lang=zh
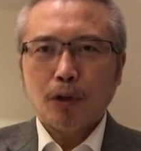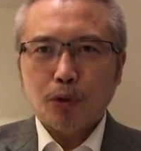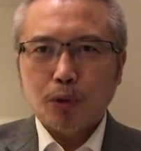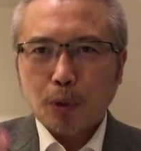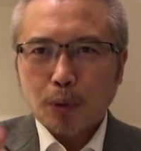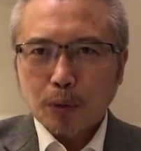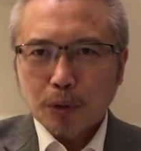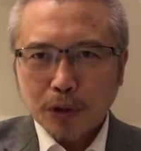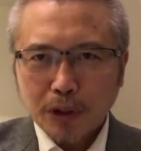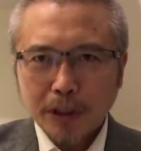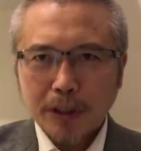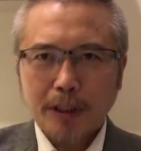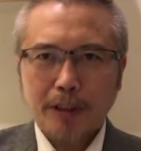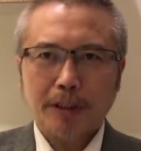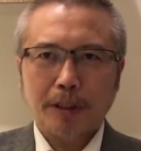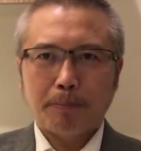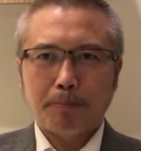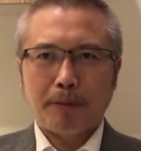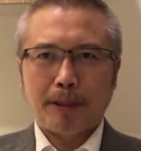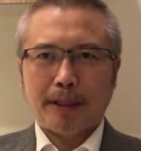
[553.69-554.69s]
种子
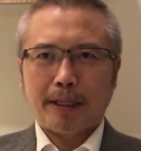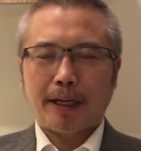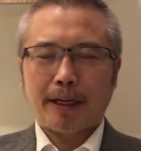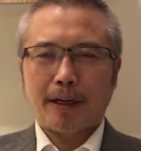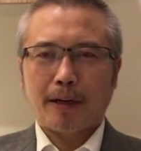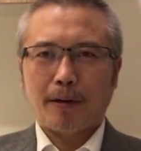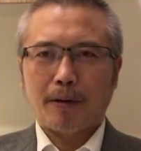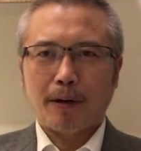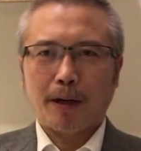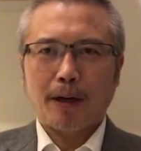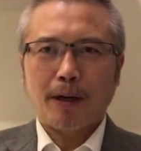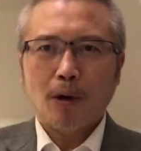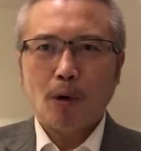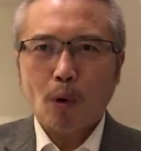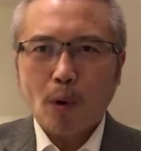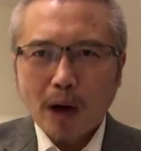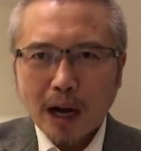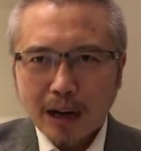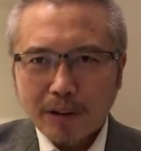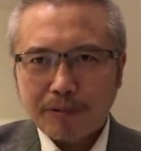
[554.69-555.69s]
的成本太高了，
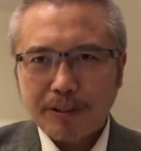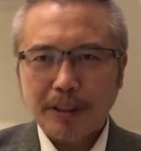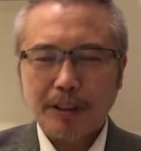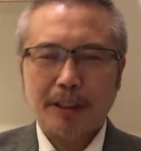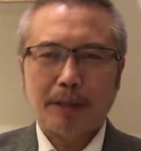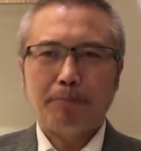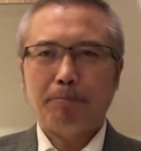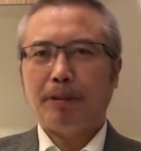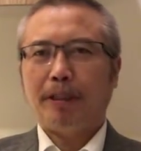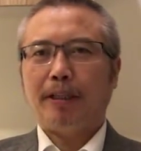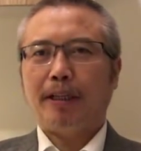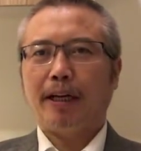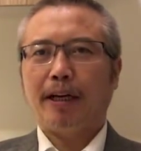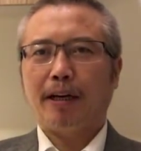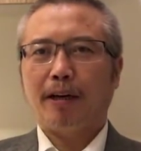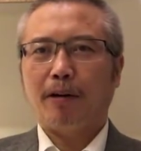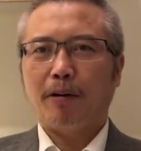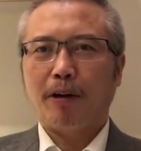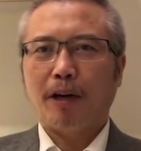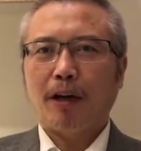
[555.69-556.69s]
化肥成本
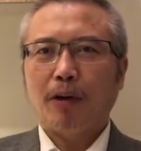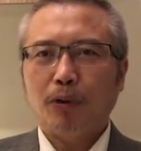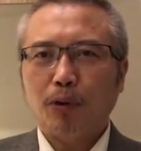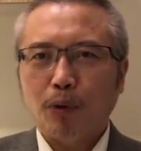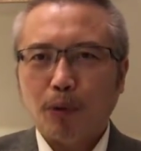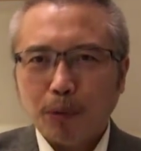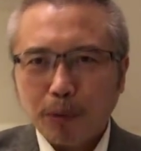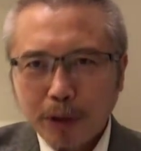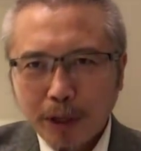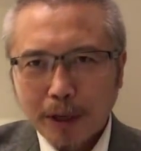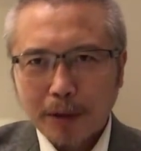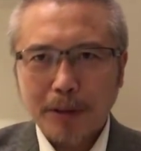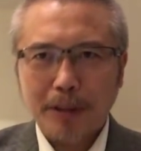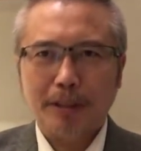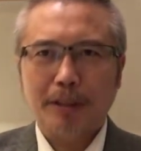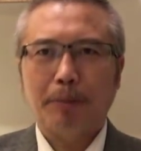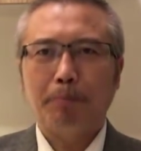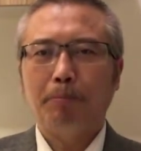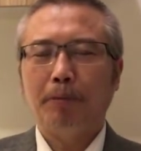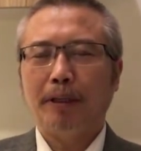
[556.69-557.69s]
太高了，农药
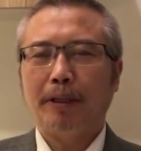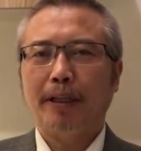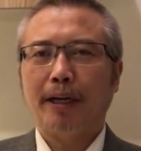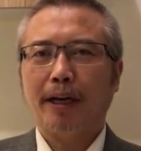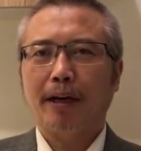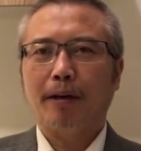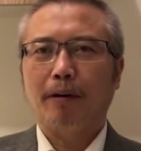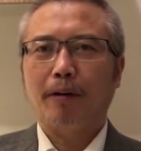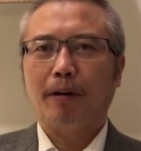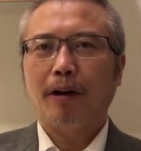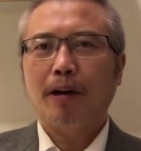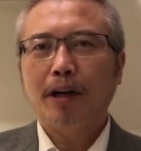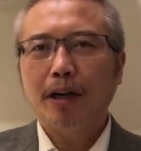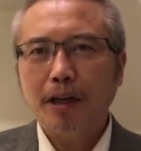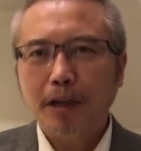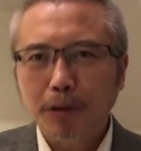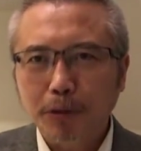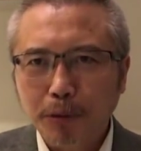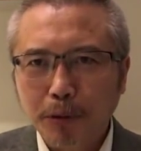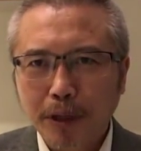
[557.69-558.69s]
的成本太高了，
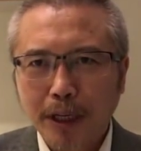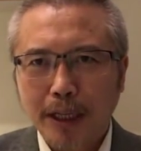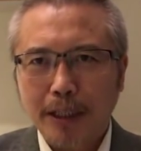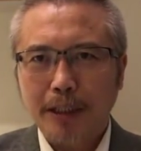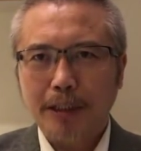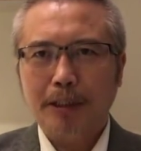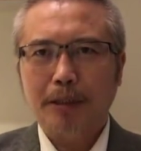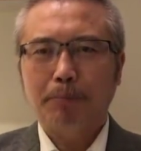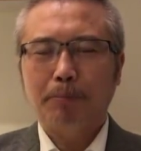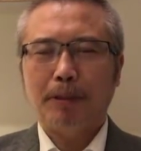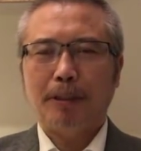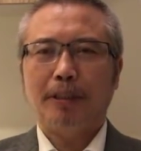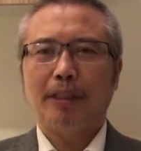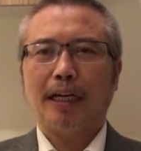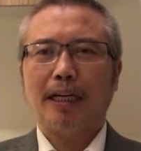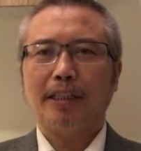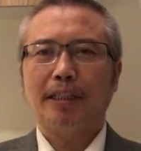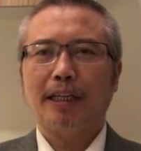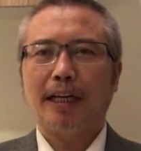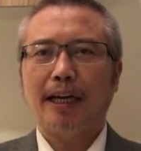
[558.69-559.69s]
各种各样的成本
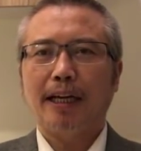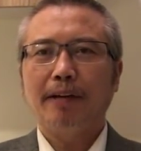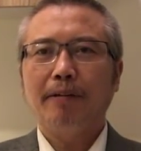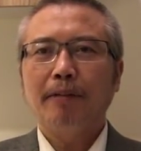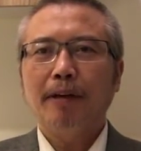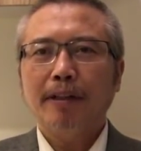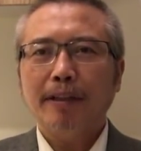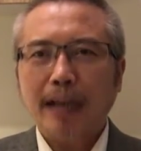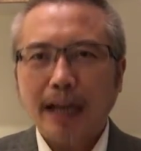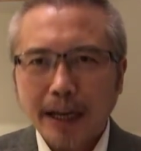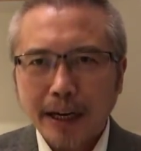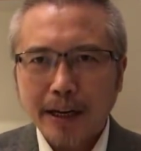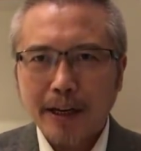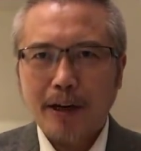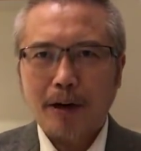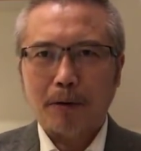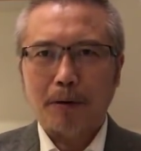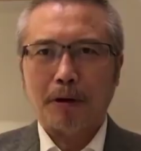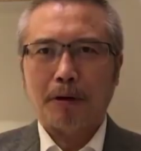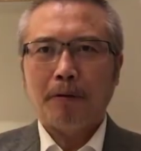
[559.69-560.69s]
加起来太
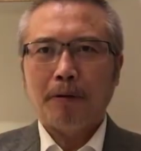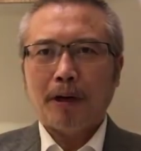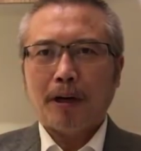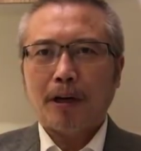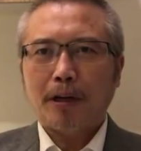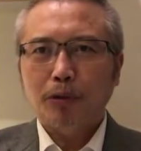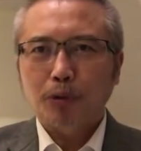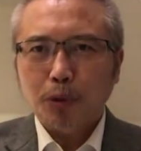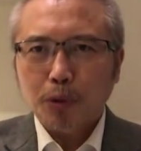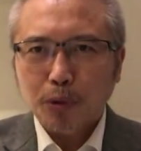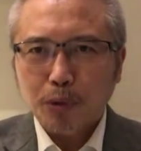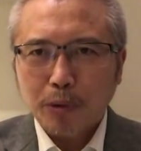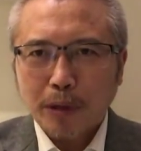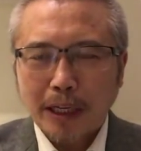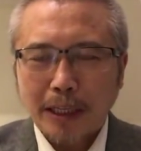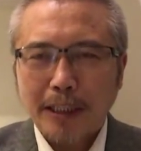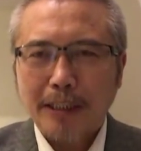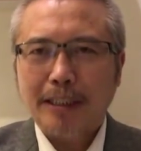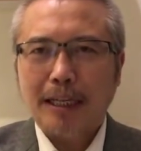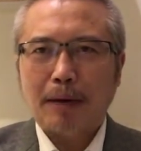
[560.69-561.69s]
高了，而种出
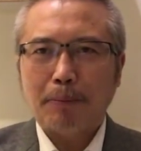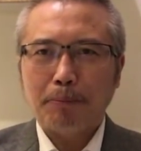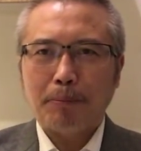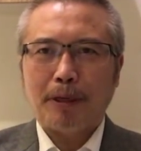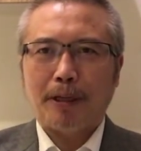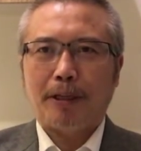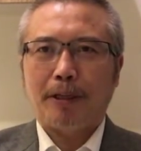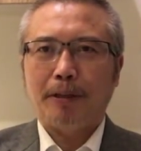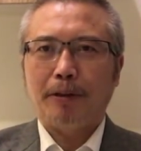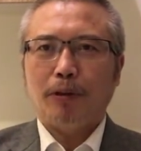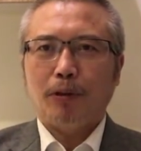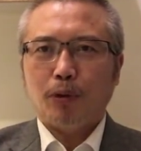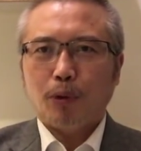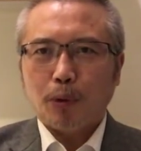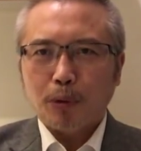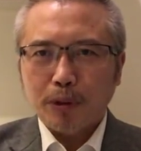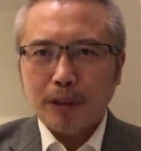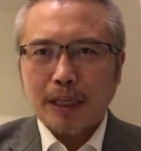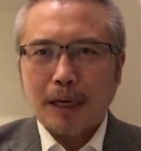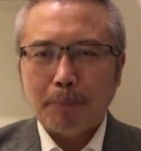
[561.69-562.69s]
来的产品，
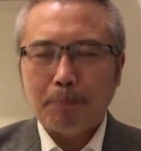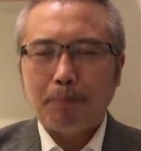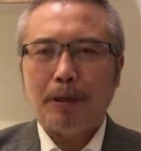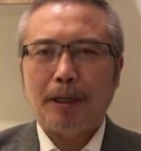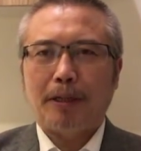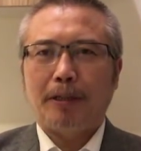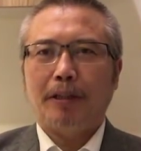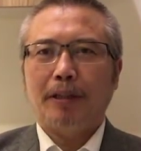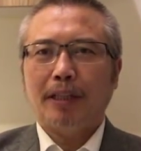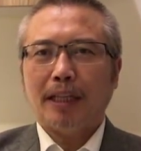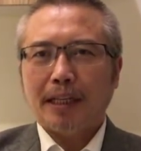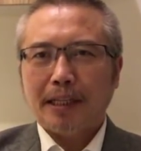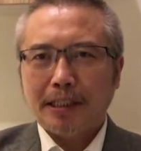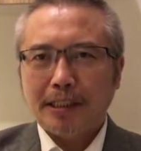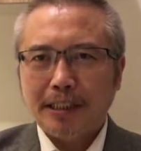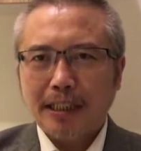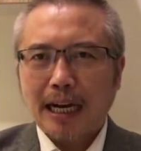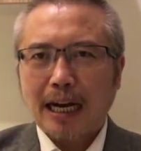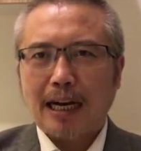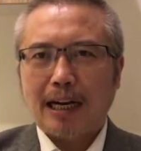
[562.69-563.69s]
农产品，它的
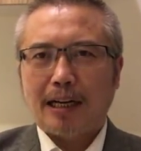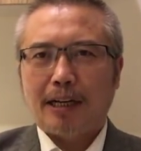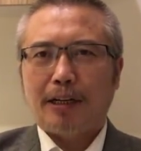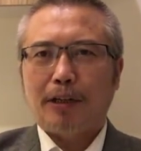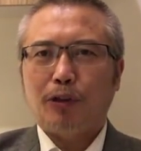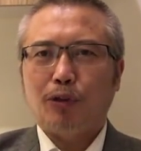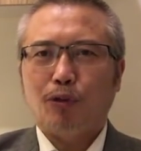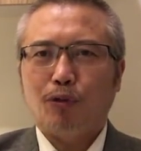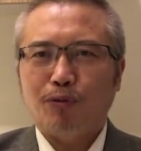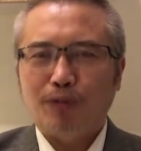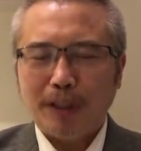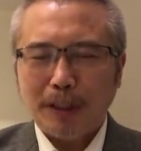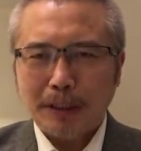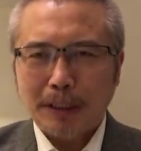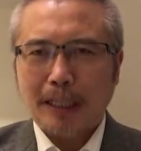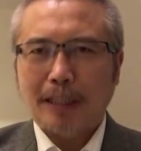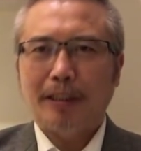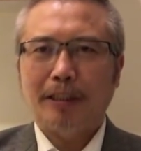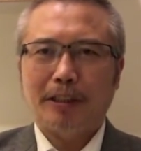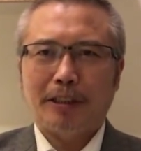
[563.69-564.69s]
价格又非
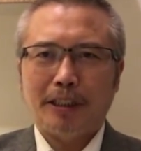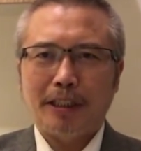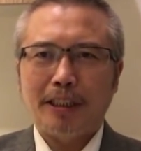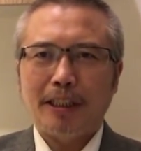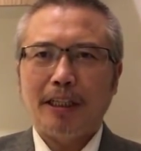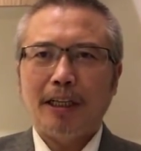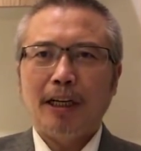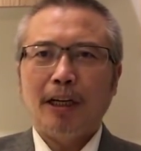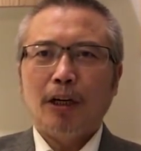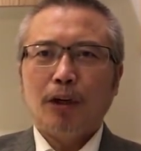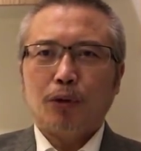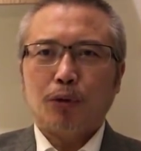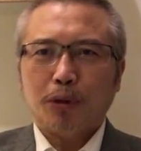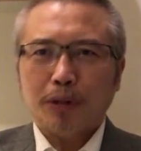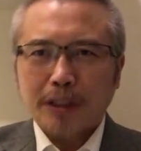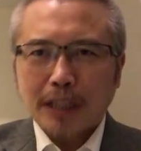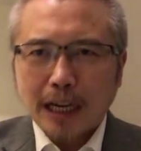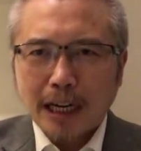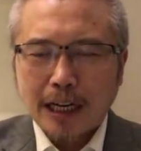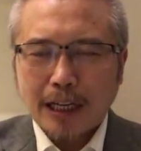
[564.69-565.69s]
常的低，
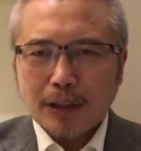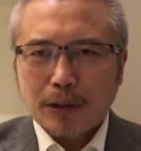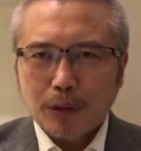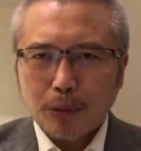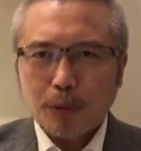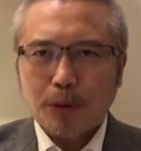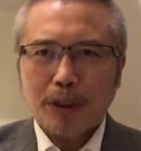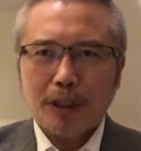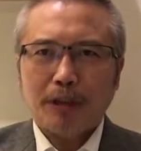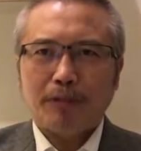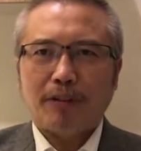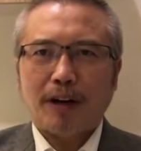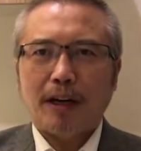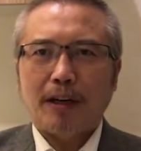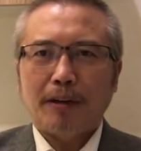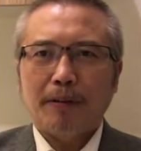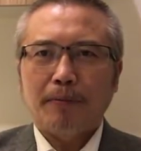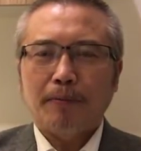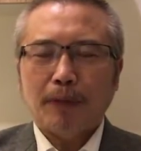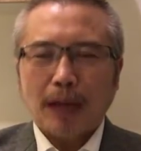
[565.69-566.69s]
所以在很多地方。